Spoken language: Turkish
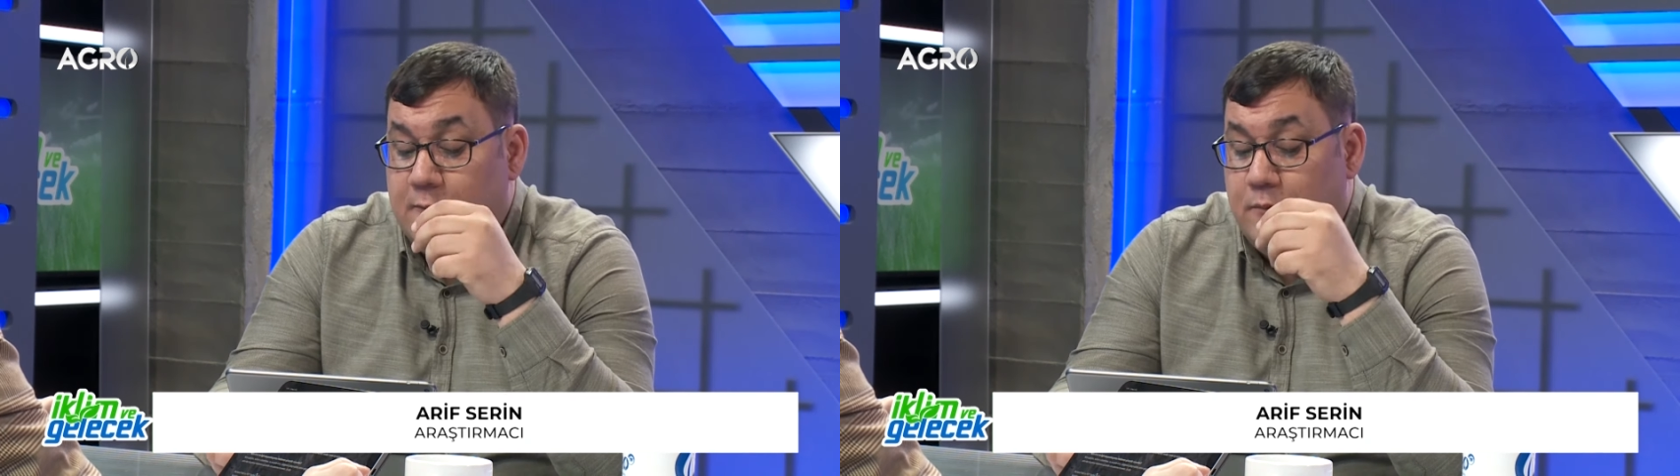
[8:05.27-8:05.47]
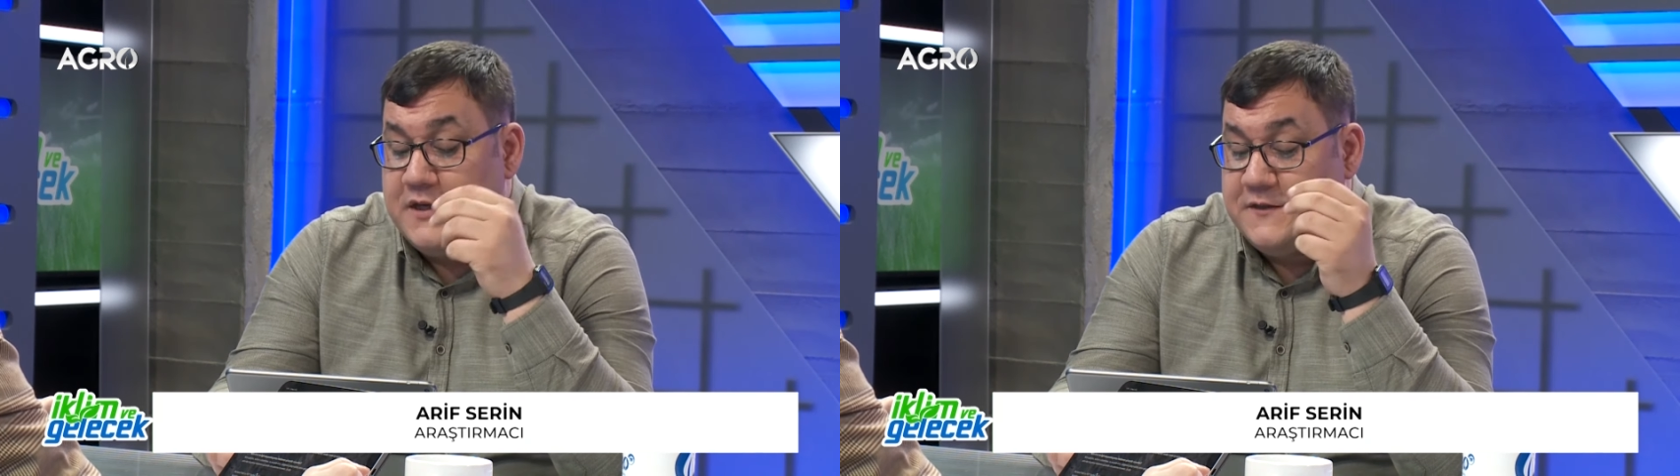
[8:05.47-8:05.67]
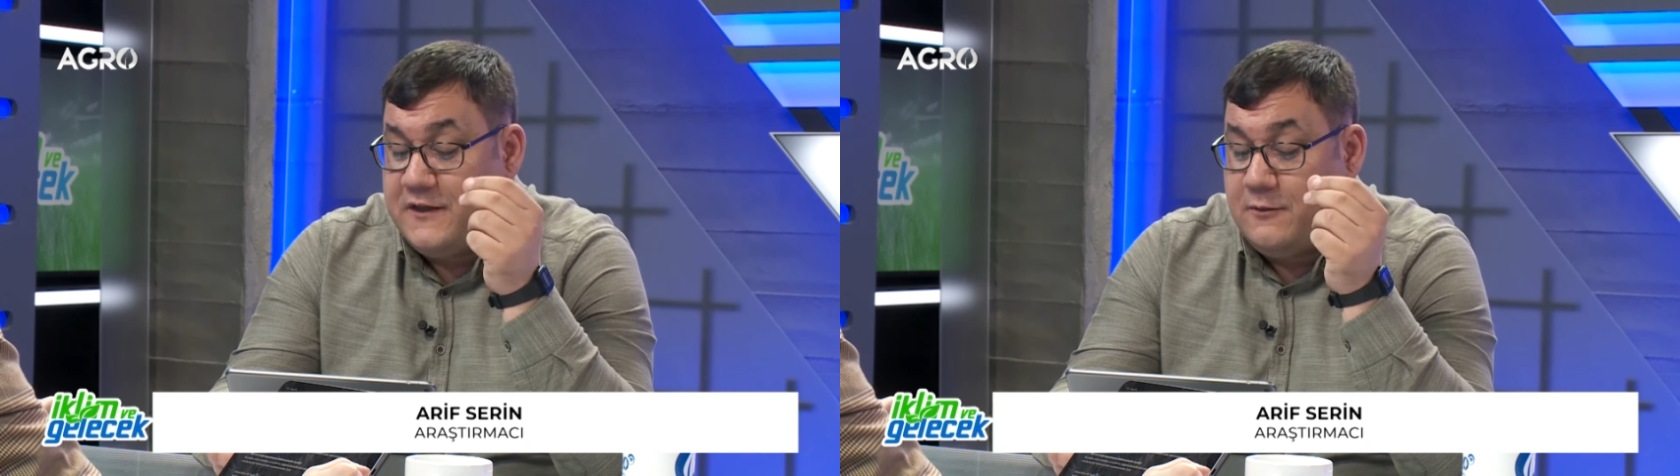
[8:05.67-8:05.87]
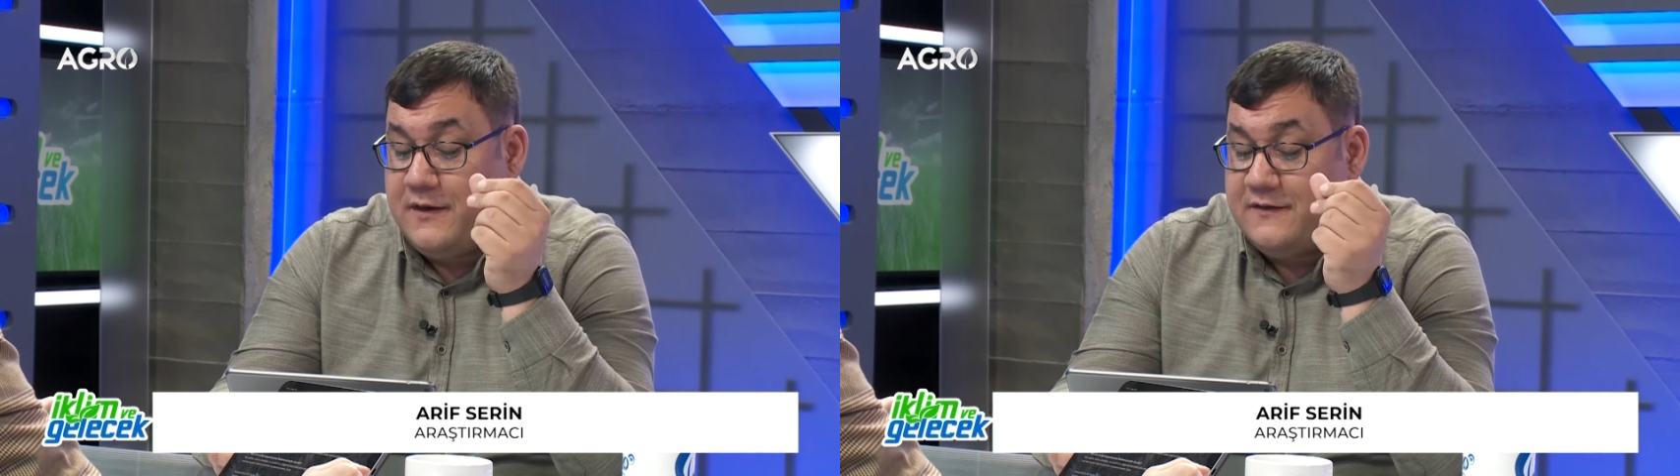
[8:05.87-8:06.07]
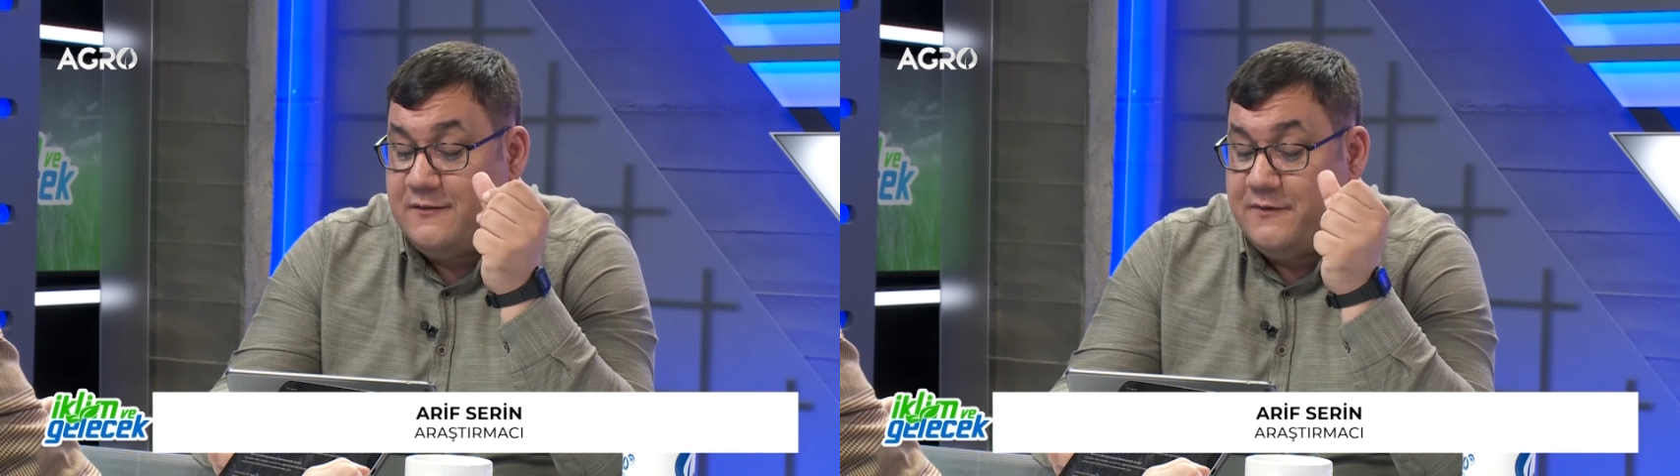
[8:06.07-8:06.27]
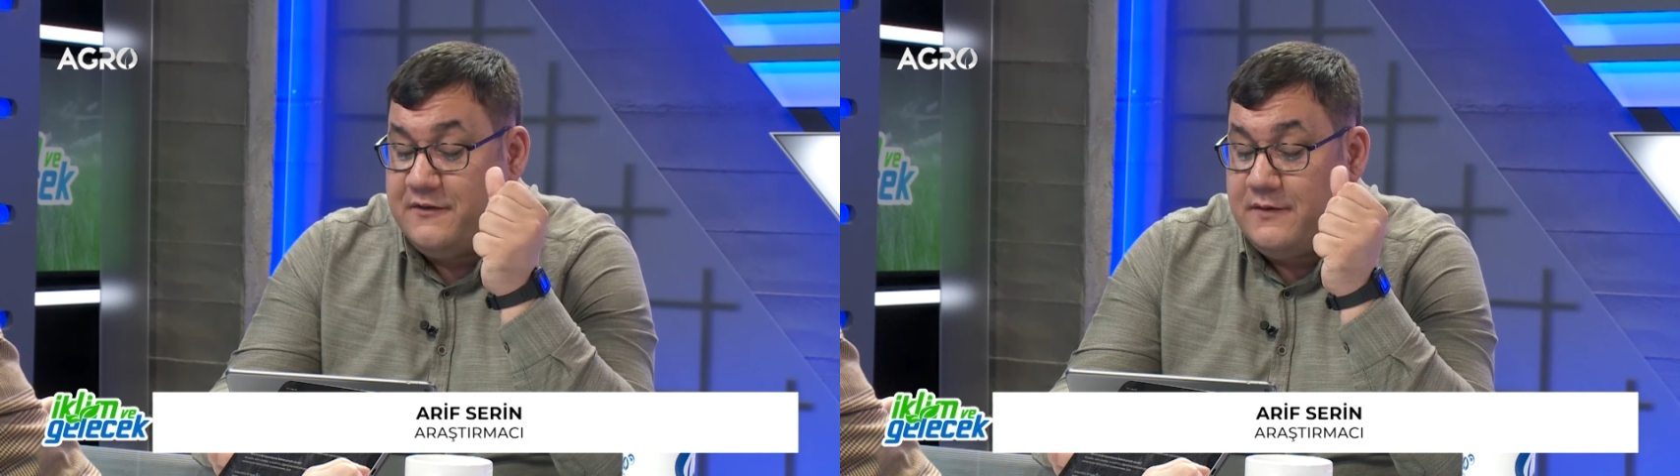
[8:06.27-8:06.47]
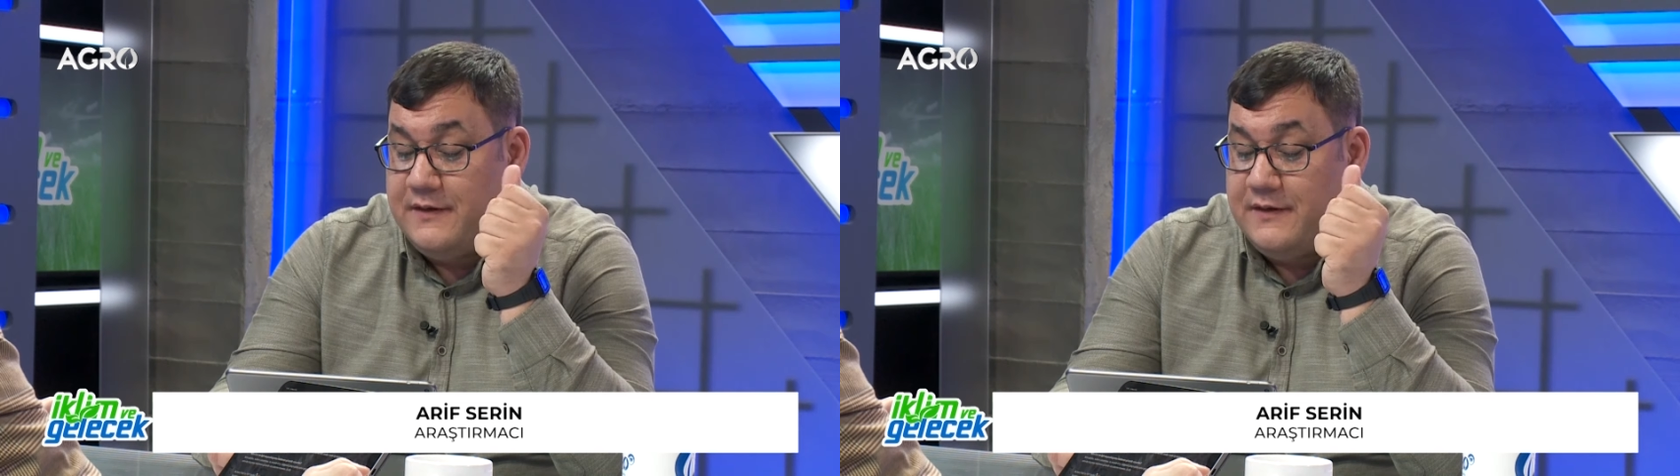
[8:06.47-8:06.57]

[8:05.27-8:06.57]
Başlıklara baktığımız zaman